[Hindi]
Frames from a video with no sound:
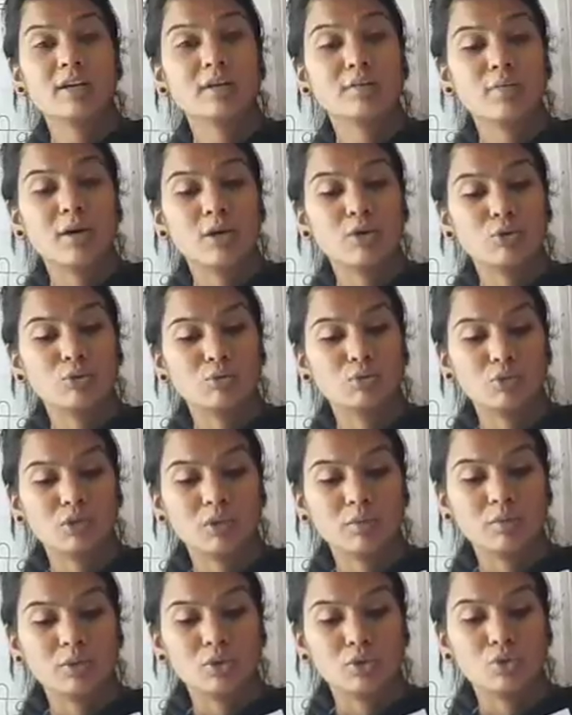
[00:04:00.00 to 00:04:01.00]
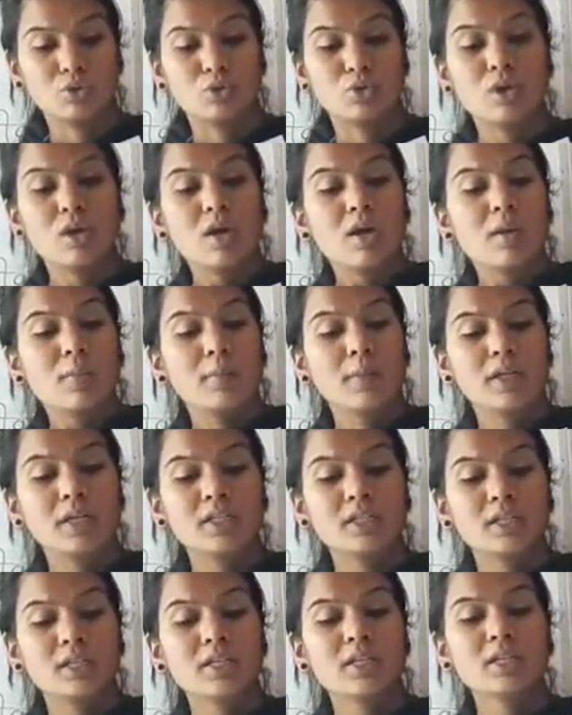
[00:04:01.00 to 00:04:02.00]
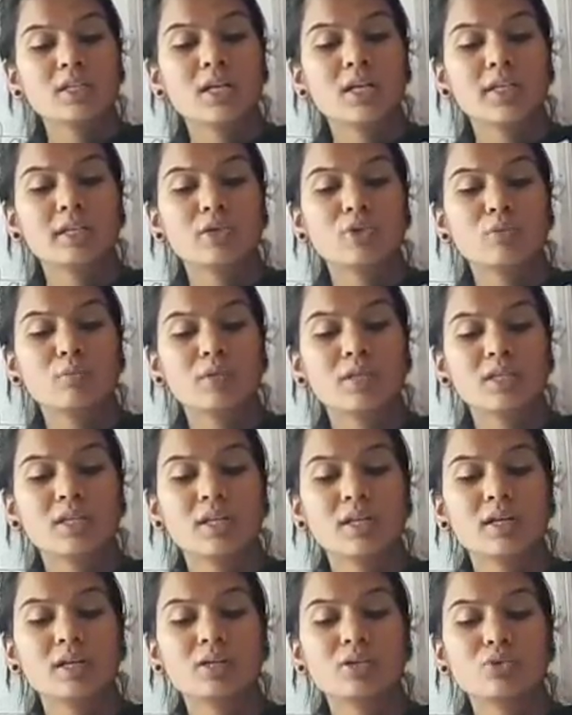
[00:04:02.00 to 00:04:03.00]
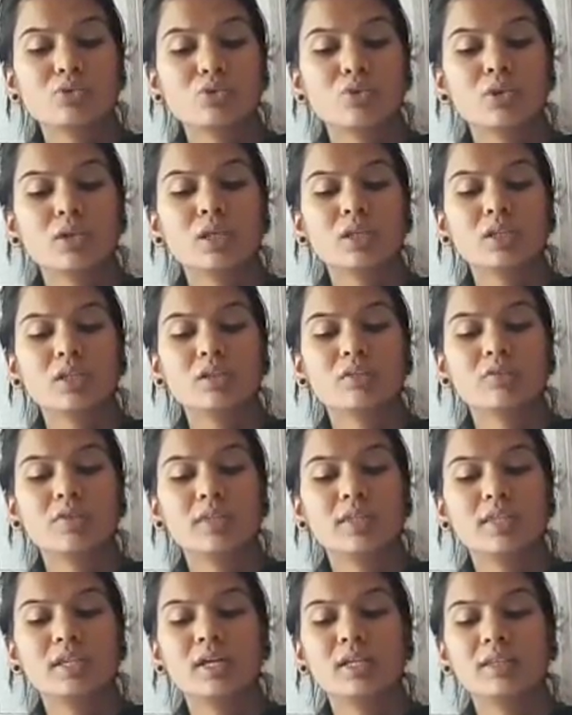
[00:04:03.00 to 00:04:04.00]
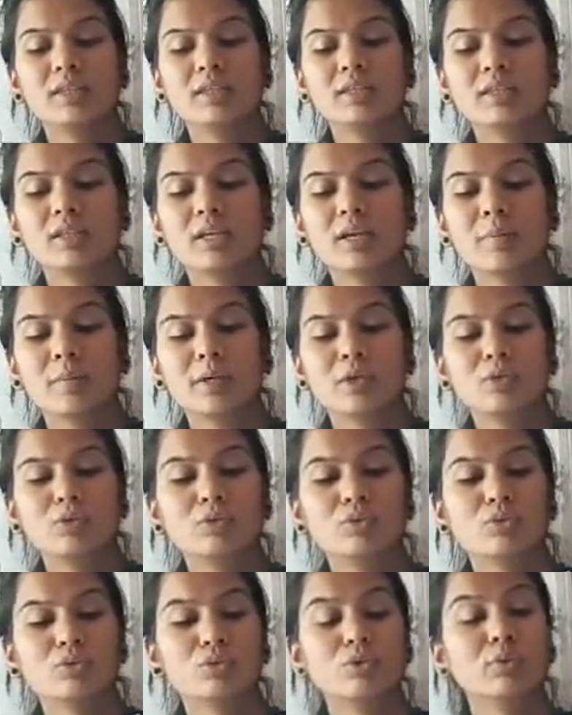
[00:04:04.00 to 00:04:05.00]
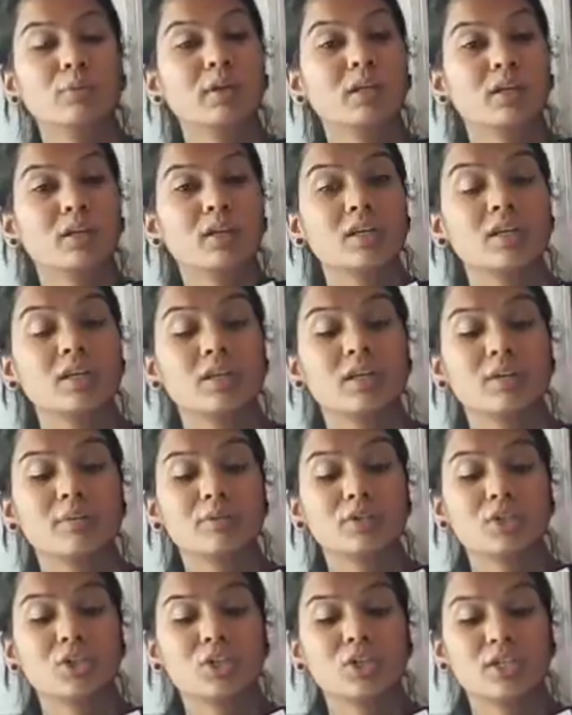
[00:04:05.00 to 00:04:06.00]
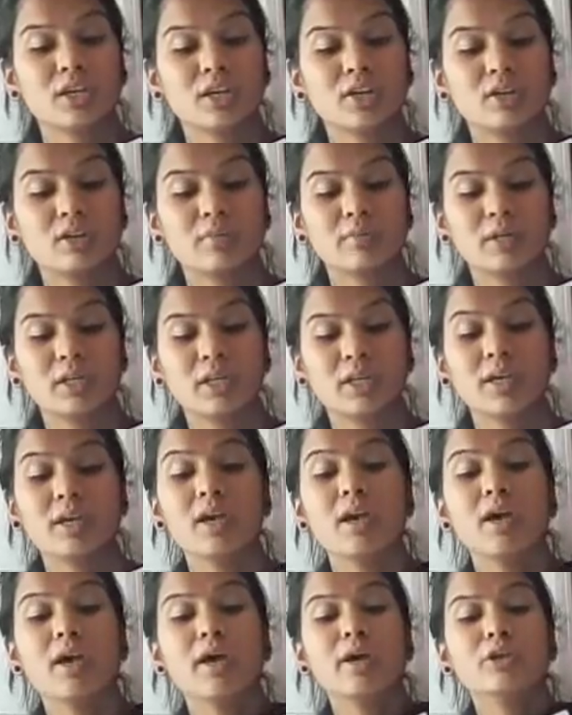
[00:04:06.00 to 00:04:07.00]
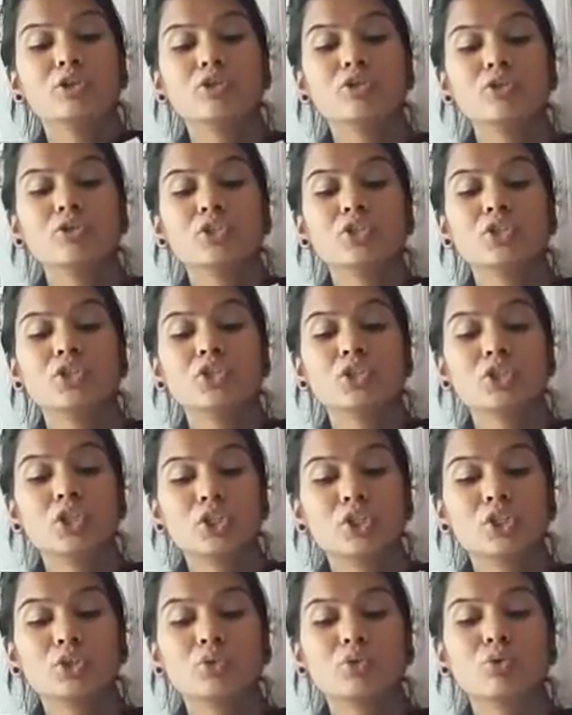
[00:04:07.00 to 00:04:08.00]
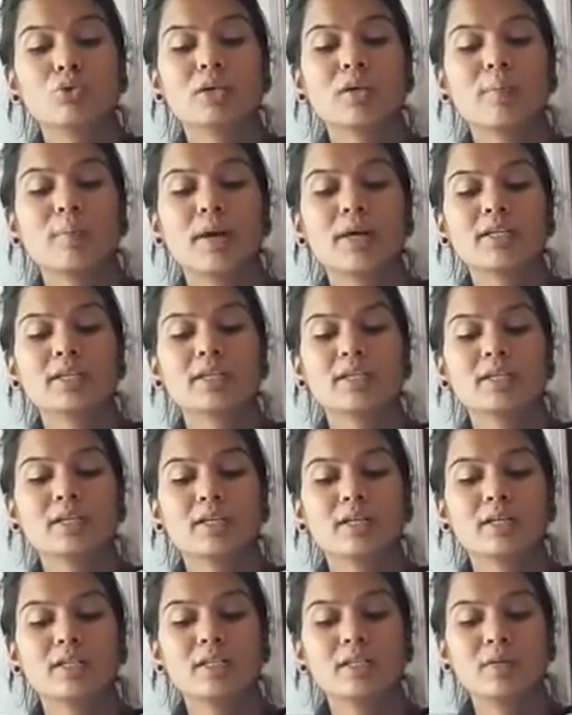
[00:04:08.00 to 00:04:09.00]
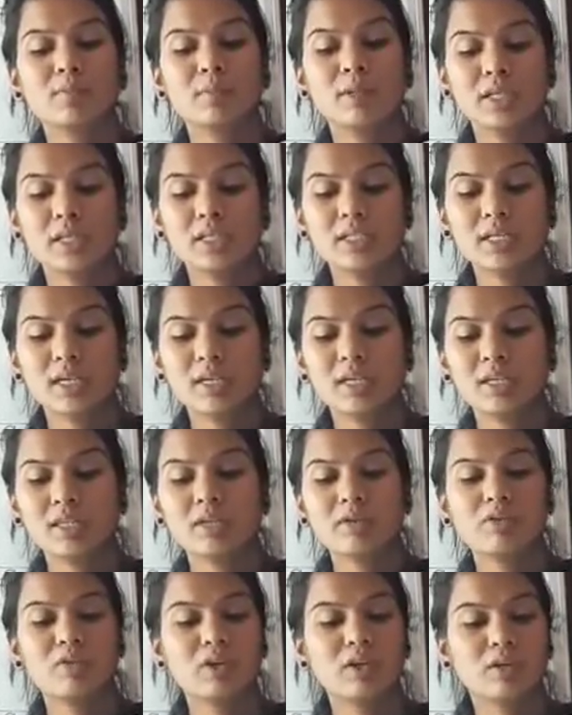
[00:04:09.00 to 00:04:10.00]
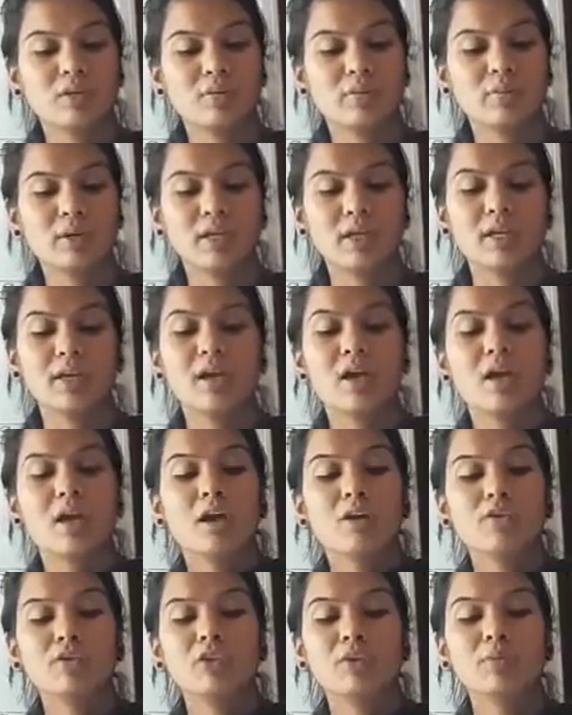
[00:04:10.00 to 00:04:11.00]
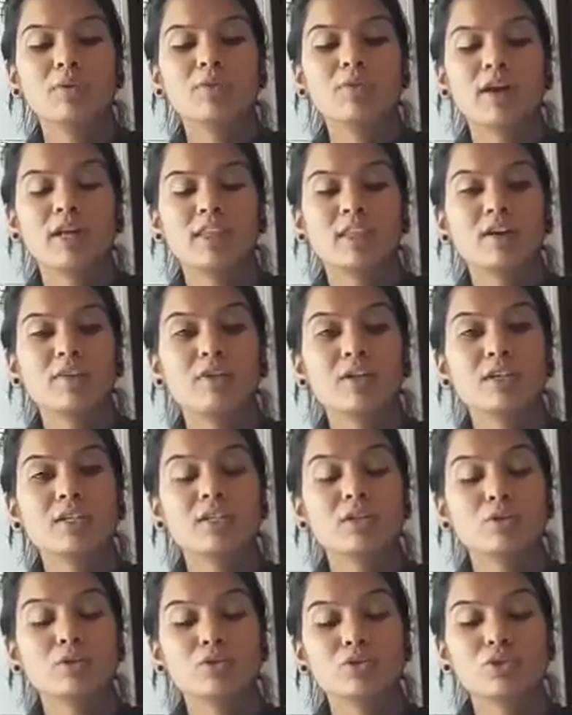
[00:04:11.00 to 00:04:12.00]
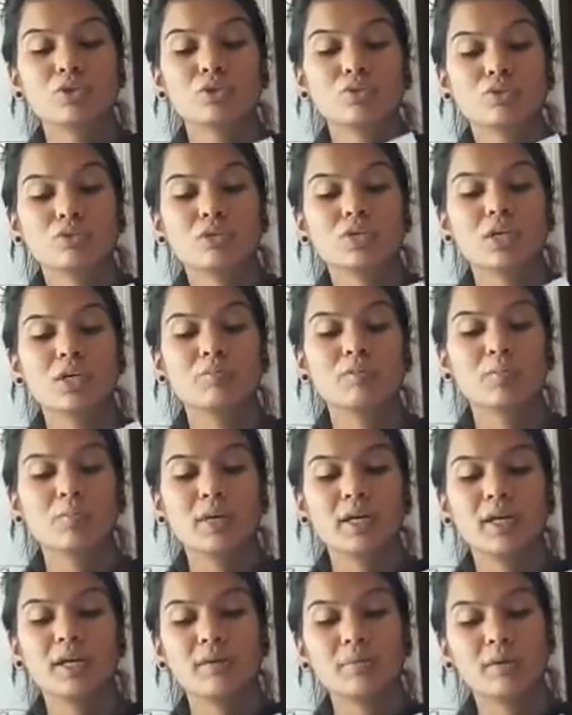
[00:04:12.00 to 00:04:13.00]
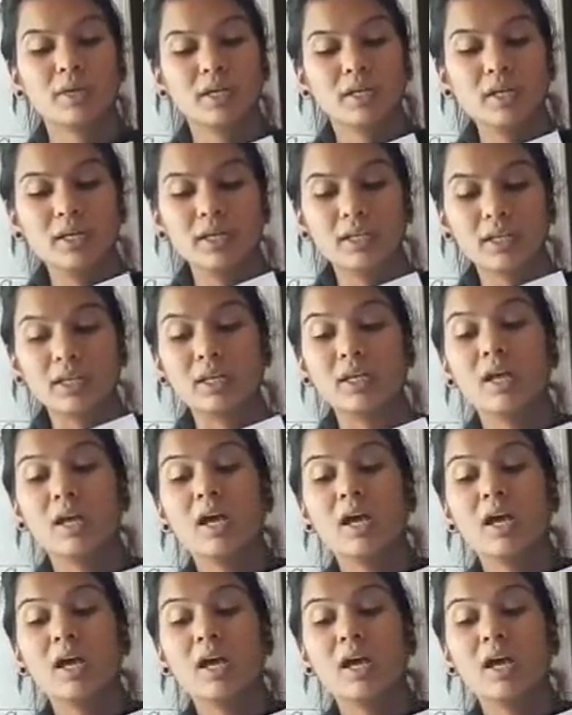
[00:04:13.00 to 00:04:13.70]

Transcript: न मालूम होती बच्चों मैंने छह साल की उम्र से लेकर सोलह तक विद्या अध्ययन किया परंतु स्कूल में कहीं धर्म शिक्षा न मिली जो चीज शिक्षकों के पास से सहज ही मिलनी चाहिए थी वह न मिली फिर भी वातावरण से कुछ न कुछ धर्म प्रेरणा मैंने ली